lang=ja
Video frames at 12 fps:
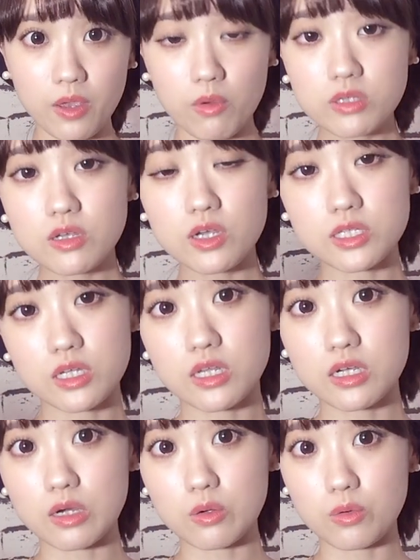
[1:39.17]
わざわざ
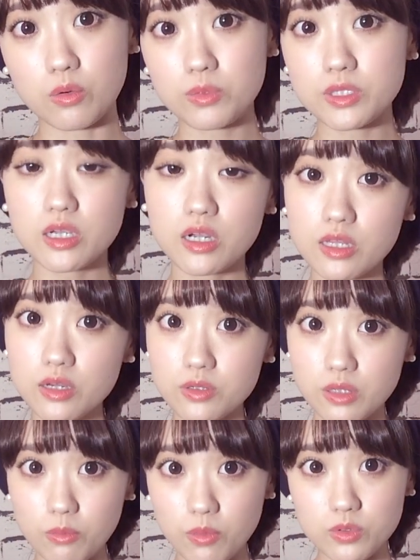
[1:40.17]
なんかこうお店行かな
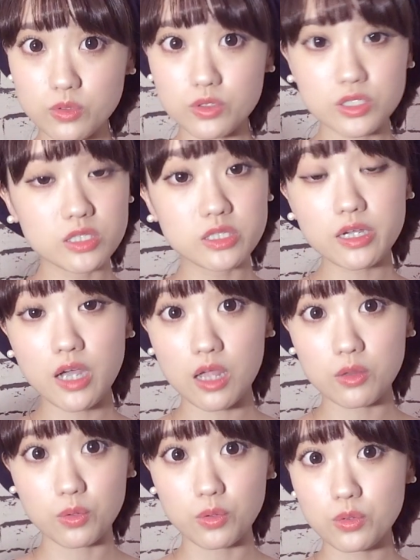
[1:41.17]
くてもその新世
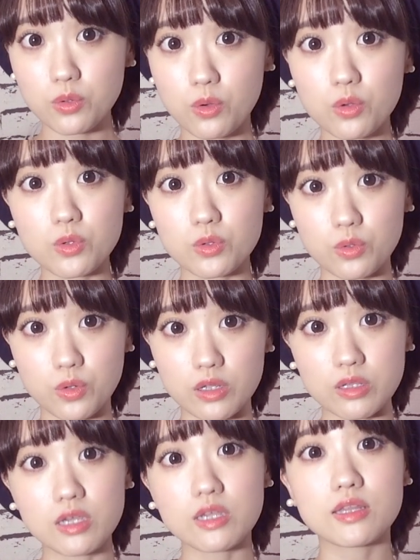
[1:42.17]
界のフードコートとか
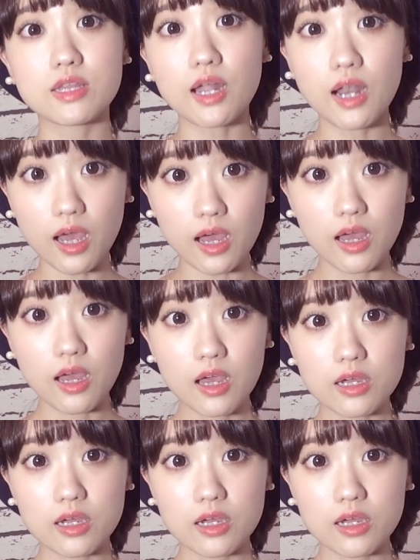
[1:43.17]
に行ったら